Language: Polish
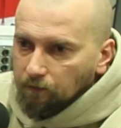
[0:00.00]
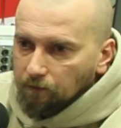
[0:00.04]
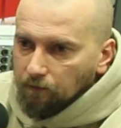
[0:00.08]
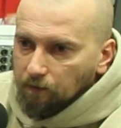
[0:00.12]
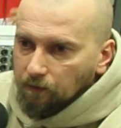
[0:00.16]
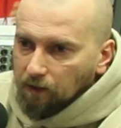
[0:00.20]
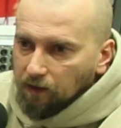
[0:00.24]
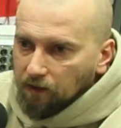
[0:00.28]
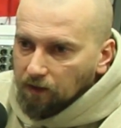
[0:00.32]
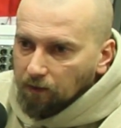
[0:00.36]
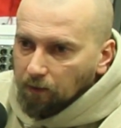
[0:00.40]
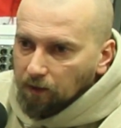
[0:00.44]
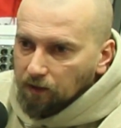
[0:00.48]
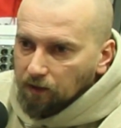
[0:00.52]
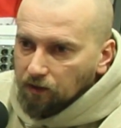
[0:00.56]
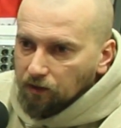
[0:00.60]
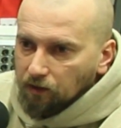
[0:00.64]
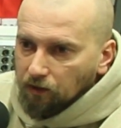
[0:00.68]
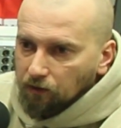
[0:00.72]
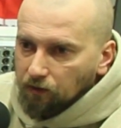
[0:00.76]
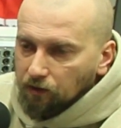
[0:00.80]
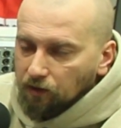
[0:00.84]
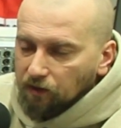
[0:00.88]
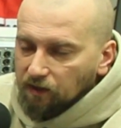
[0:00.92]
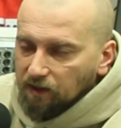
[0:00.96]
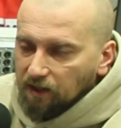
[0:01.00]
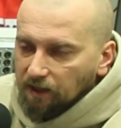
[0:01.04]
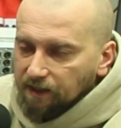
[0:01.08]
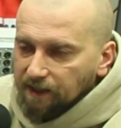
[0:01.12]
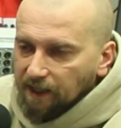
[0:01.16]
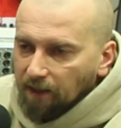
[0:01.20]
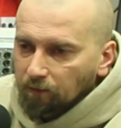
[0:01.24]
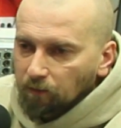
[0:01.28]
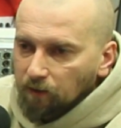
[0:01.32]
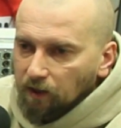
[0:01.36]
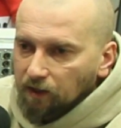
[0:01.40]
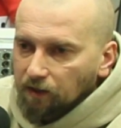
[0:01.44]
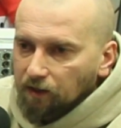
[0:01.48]
na temat czego się
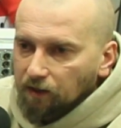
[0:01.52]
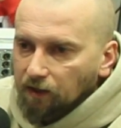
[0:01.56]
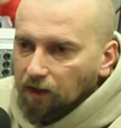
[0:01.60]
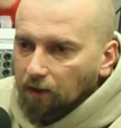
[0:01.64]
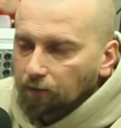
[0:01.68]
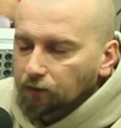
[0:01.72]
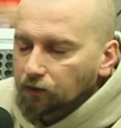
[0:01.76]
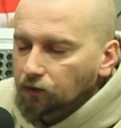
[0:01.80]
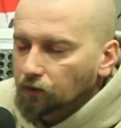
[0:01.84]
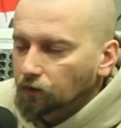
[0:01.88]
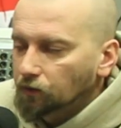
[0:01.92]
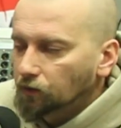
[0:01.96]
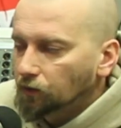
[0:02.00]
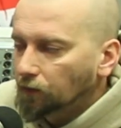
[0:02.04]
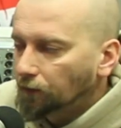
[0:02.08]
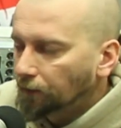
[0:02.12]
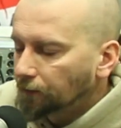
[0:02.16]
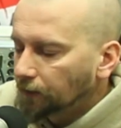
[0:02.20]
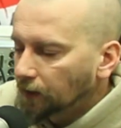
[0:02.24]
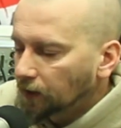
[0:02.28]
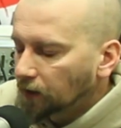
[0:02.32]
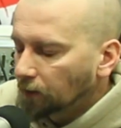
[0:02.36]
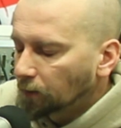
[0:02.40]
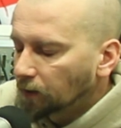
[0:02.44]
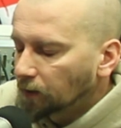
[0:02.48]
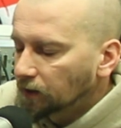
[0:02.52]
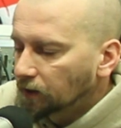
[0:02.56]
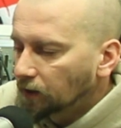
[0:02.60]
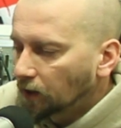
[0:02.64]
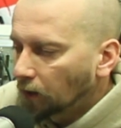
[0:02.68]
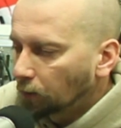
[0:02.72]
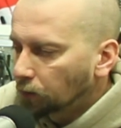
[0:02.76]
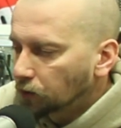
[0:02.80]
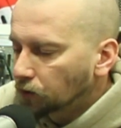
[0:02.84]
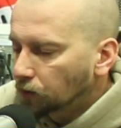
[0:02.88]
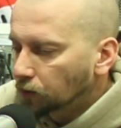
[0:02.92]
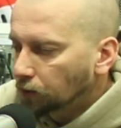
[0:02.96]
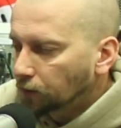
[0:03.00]
zgadzamy, na, tych absurdów, na temat tych
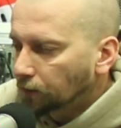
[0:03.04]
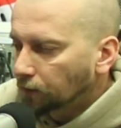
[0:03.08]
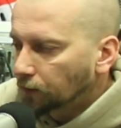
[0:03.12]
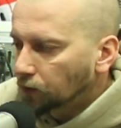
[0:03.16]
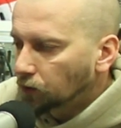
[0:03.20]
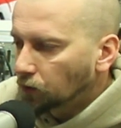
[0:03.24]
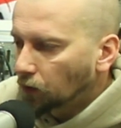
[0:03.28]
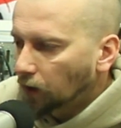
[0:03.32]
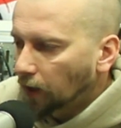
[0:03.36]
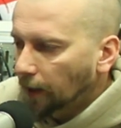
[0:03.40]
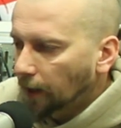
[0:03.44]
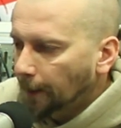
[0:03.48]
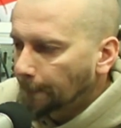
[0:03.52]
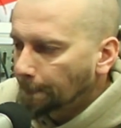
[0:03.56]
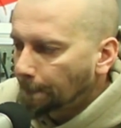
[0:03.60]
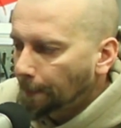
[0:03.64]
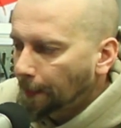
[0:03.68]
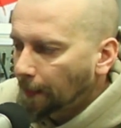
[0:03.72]
absurdów, które